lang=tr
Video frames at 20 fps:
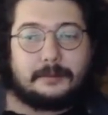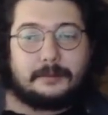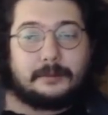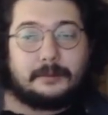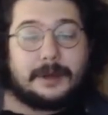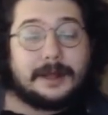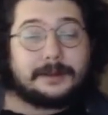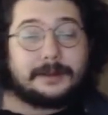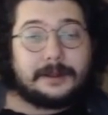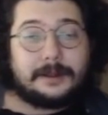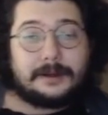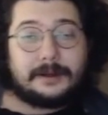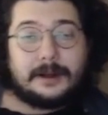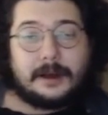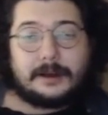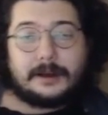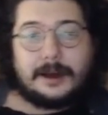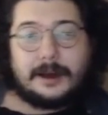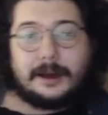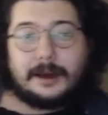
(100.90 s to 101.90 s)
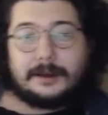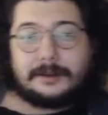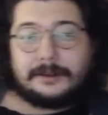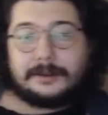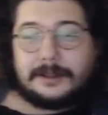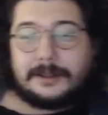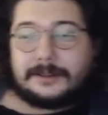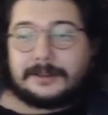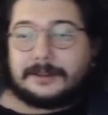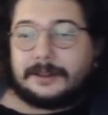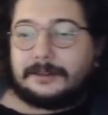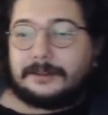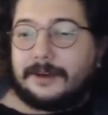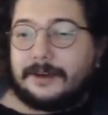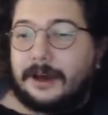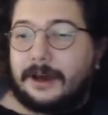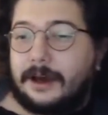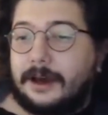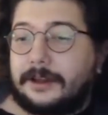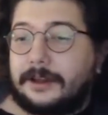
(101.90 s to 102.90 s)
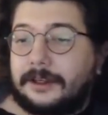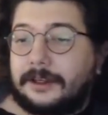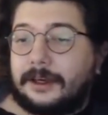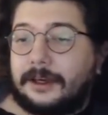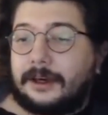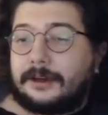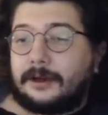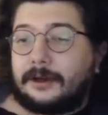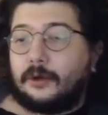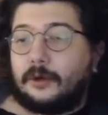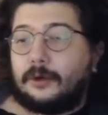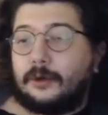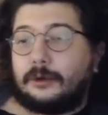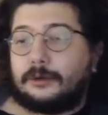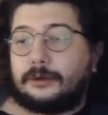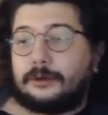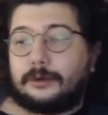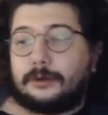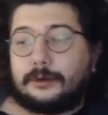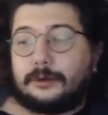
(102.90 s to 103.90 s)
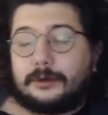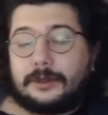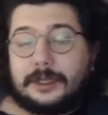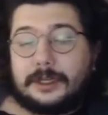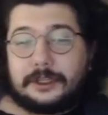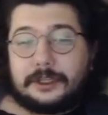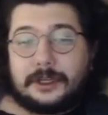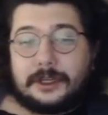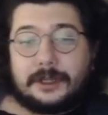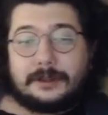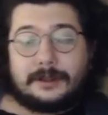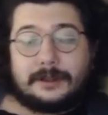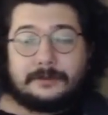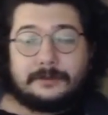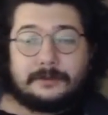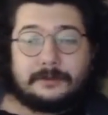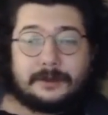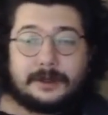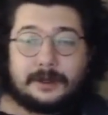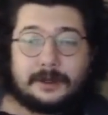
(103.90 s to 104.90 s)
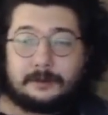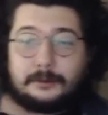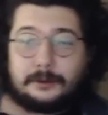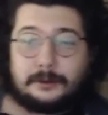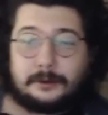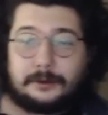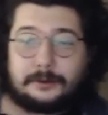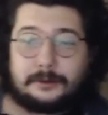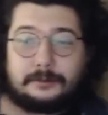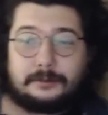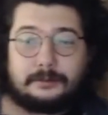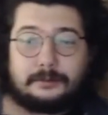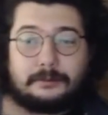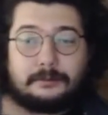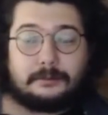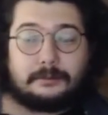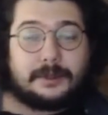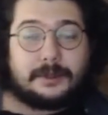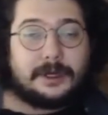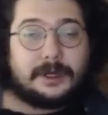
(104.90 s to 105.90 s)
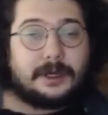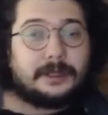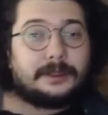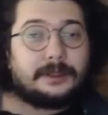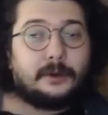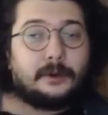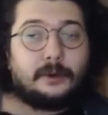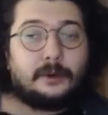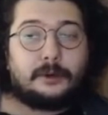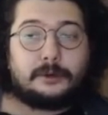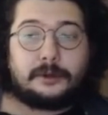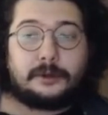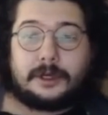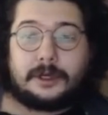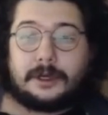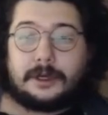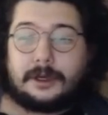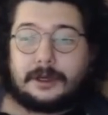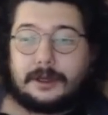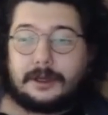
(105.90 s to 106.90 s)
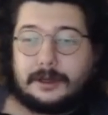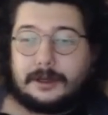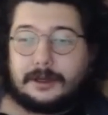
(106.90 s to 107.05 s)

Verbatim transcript: Ben de Rak nasıl ve hangi ara öldü hiç anlam veremiyorum. Bir anda öldü ya.